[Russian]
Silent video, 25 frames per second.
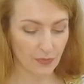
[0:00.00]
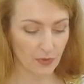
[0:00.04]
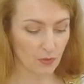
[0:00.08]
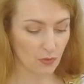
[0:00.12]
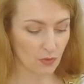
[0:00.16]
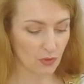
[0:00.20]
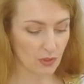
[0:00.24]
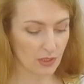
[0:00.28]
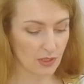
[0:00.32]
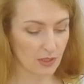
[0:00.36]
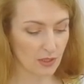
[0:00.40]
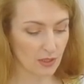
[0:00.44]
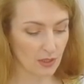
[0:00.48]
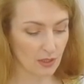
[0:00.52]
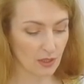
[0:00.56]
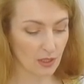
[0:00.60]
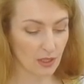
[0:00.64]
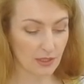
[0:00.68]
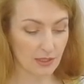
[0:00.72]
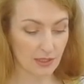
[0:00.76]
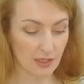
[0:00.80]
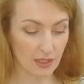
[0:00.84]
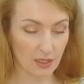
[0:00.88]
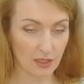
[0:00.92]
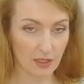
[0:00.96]
вот где
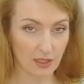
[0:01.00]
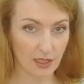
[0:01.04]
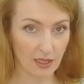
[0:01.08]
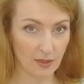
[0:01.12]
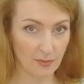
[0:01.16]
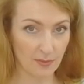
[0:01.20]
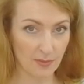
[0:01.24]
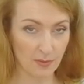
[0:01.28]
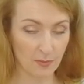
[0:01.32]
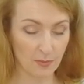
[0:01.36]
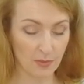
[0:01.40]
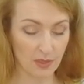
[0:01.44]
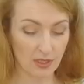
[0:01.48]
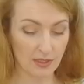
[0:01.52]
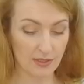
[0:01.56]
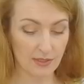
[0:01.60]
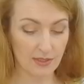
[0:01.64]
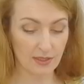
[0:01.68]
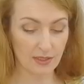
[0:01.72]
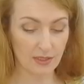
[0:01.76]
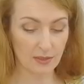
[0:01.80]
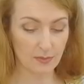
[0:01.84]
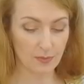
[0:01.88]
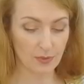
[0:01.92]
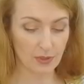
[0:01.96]
хотя я кремом
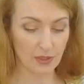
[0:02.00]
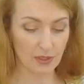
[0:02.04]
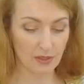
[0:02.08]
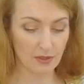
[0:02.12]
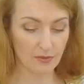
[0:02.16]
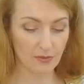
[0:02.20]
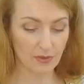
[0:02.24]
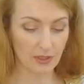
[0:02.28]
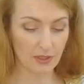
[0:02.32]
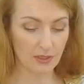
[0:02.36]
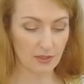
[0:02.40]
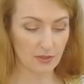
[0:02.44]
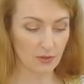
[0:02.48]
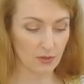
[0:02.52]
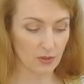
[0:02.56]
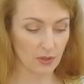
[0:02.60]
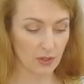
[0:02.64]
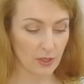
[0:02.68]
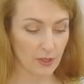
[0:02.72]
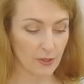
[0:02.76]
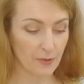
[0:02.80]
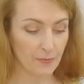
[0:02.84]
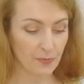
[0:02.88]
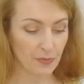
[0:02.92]
мазалась перед видео